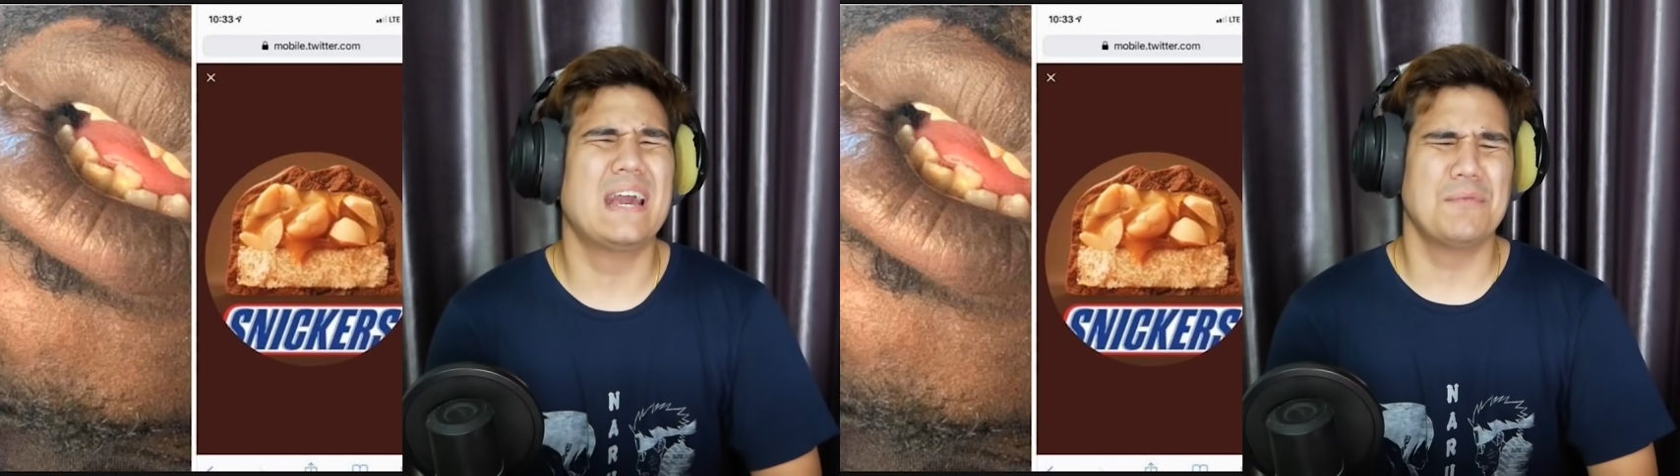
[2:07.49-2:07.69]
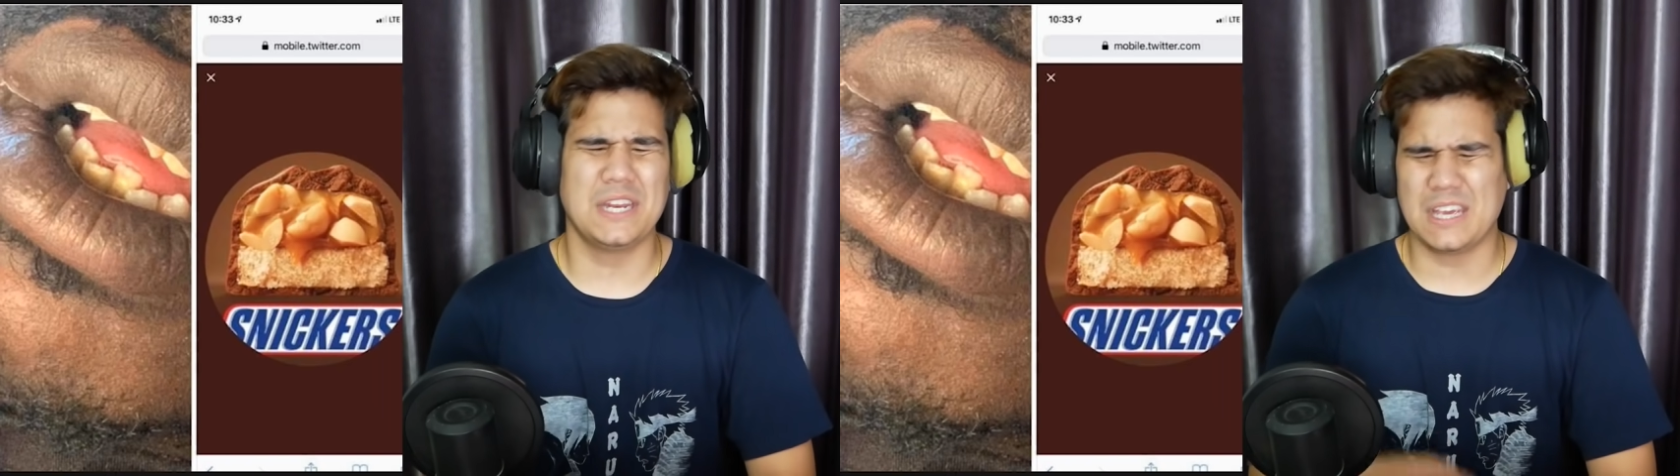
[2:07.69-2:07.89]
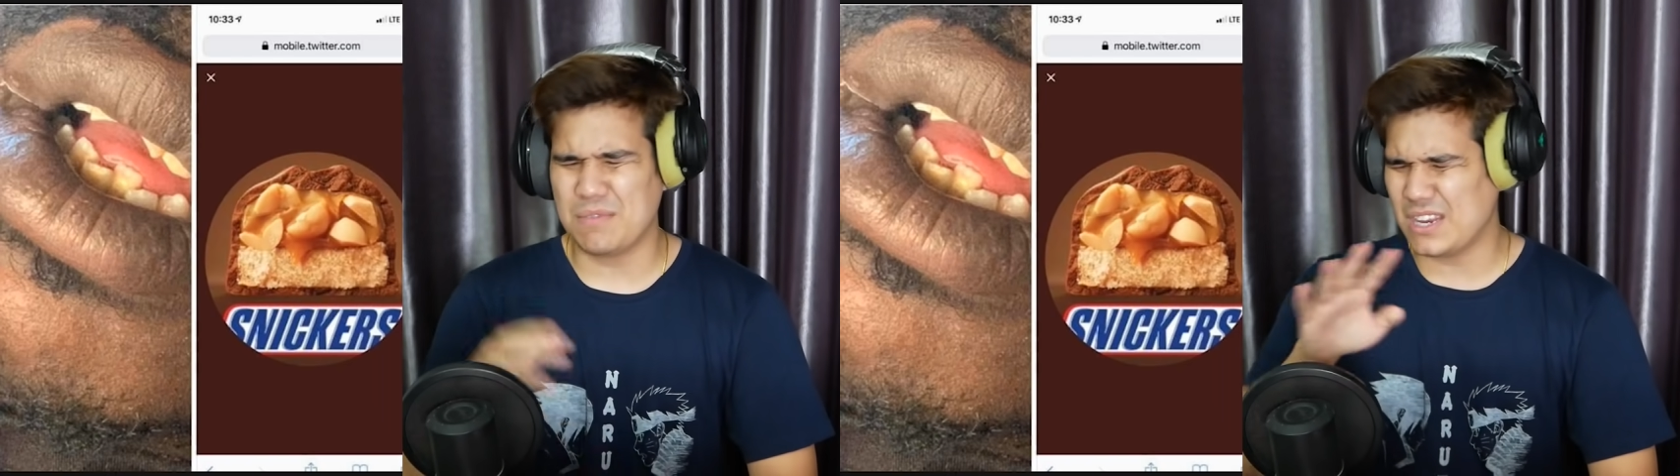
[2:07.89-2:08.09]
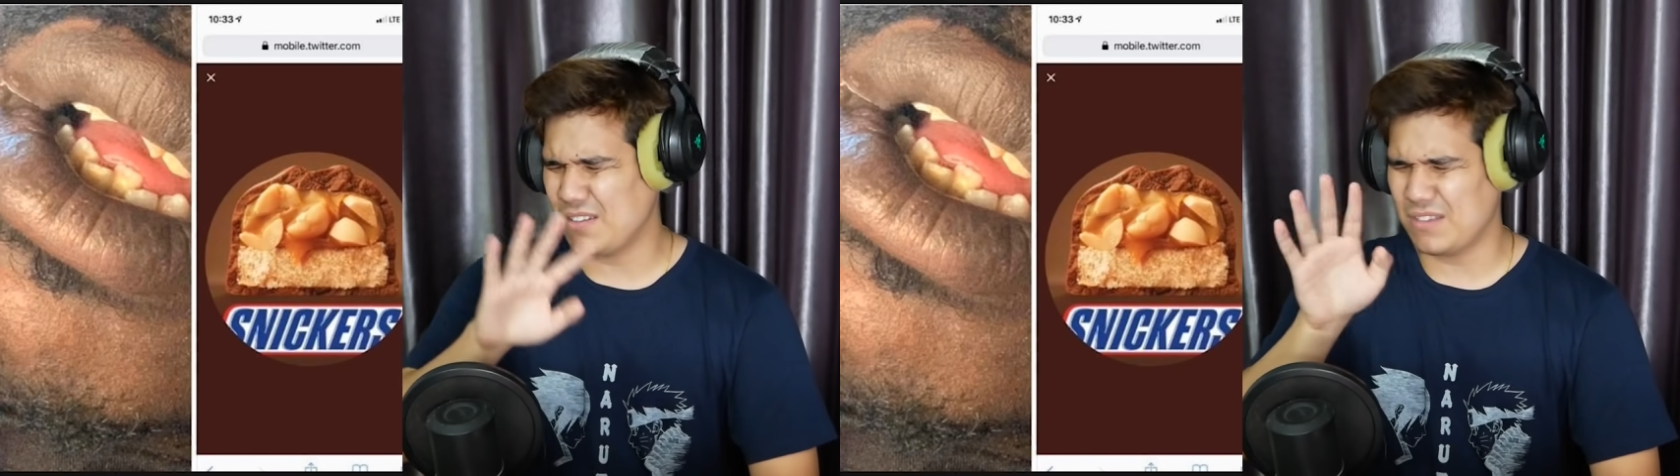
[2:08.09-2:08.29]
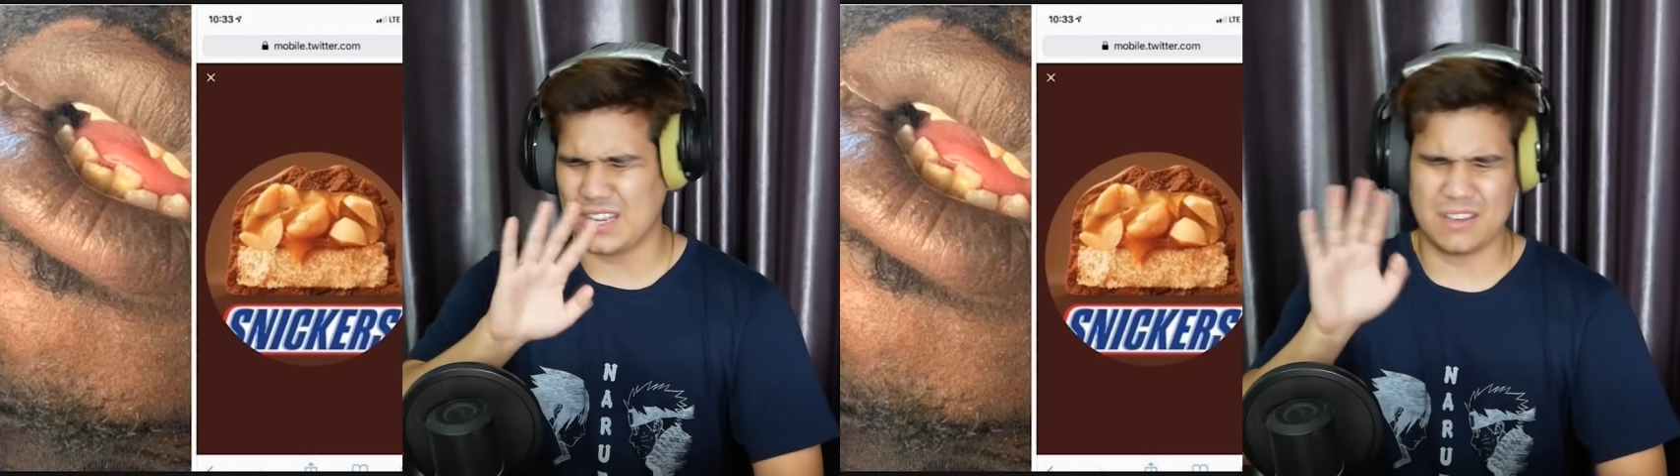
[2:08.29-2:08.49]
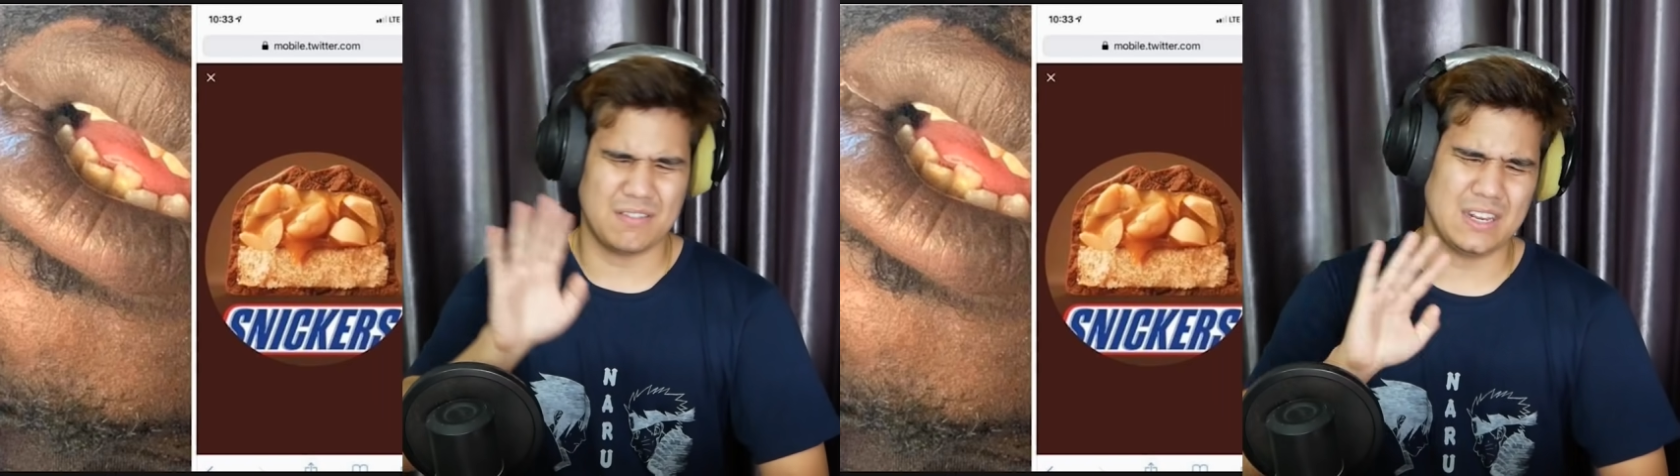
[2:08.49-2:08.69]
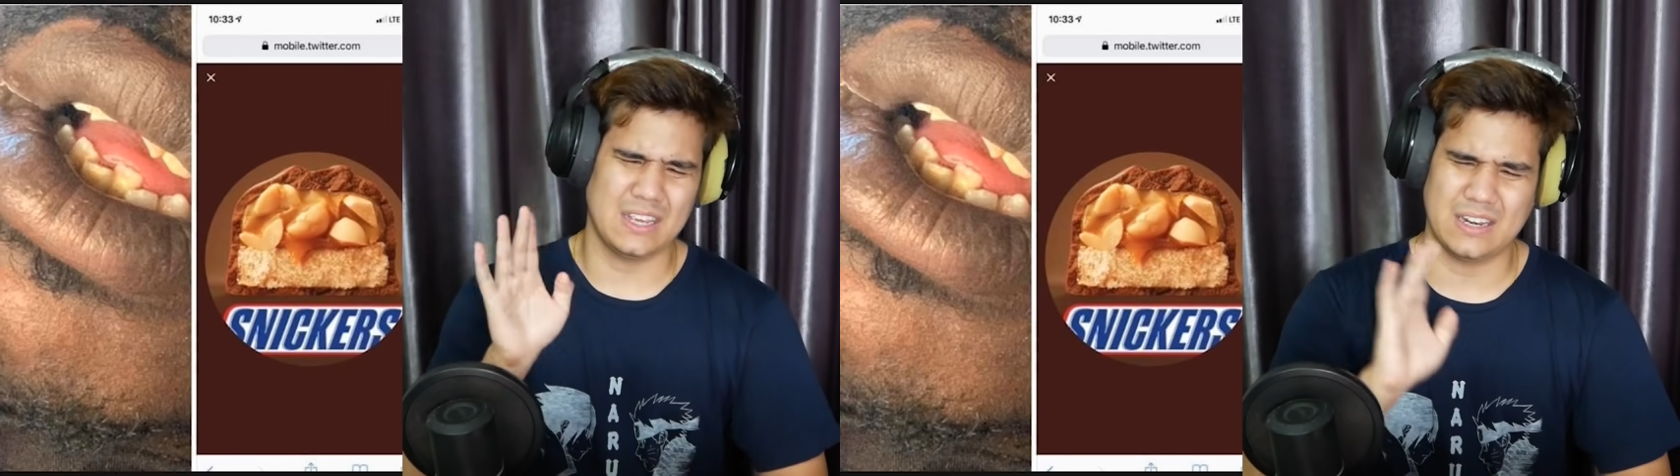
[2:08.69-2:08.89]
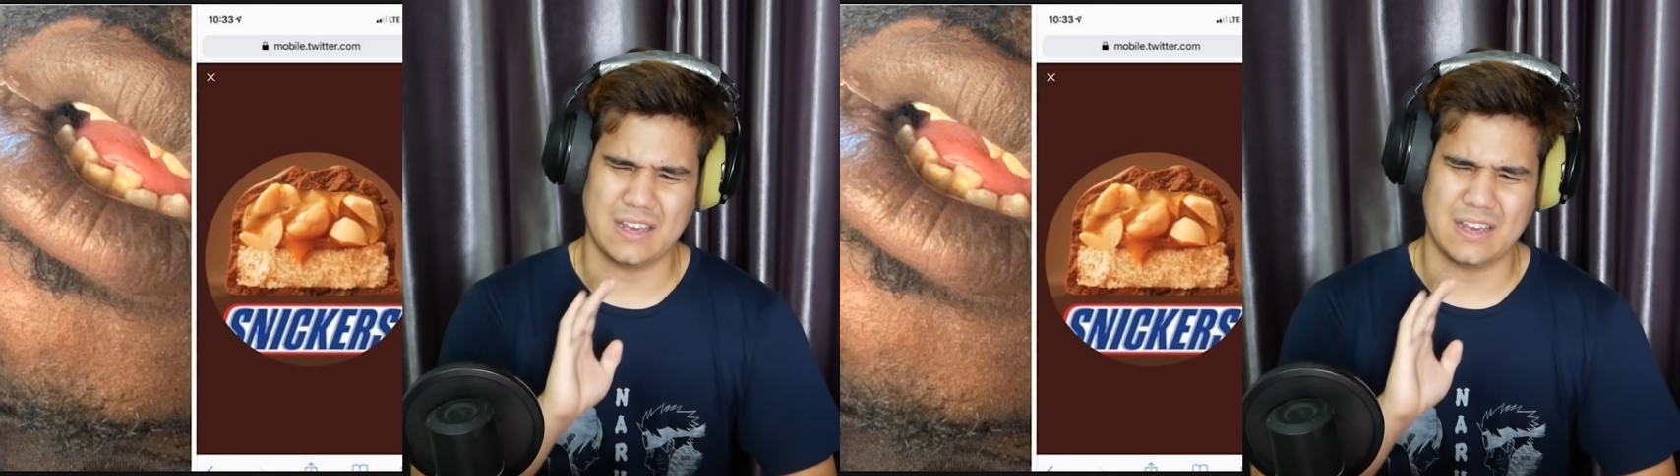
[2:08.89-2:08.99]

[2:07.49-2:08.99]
อ่ะไม่ดี ไม่ดีไม่ดีไม่ดี